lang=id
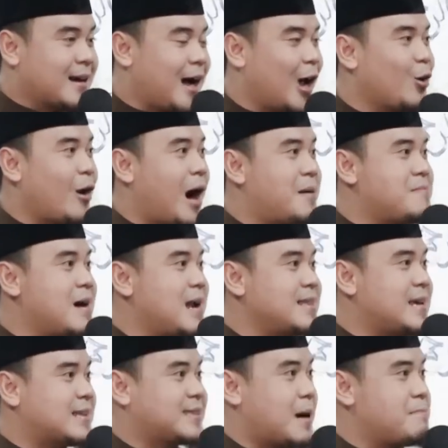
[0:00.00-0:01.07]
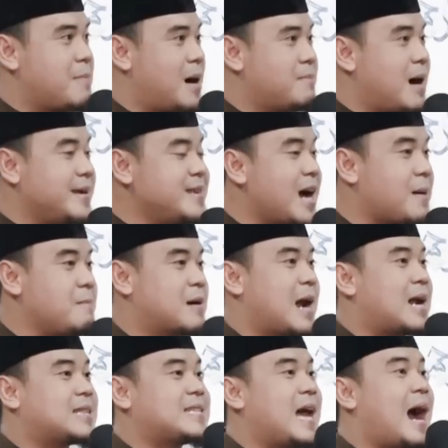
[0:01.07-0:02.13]
Kalau amalnya tambah banyak
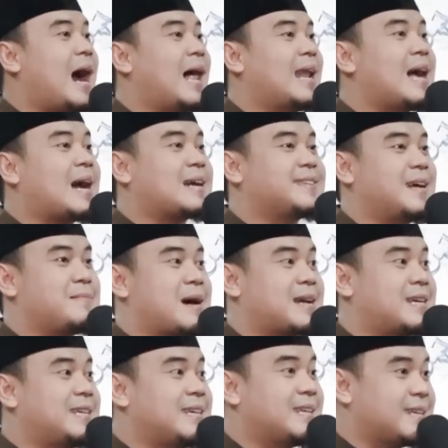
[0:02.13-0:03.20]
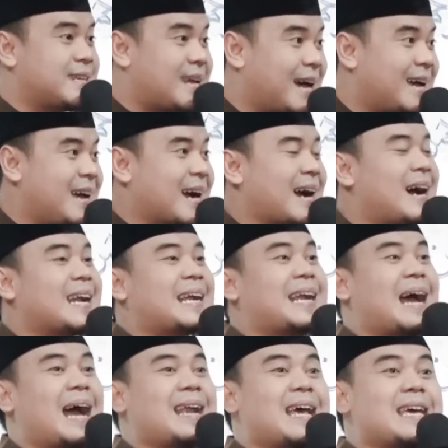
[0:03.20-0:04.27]
berarti ahlaknya makin indah
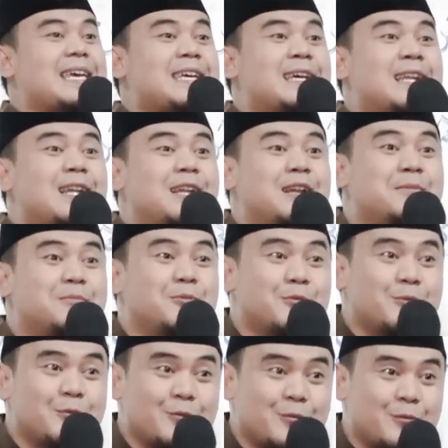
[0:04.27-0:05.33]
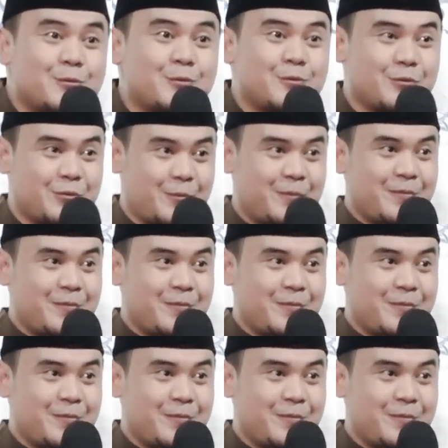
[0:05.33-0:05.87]
karena ada ilmu.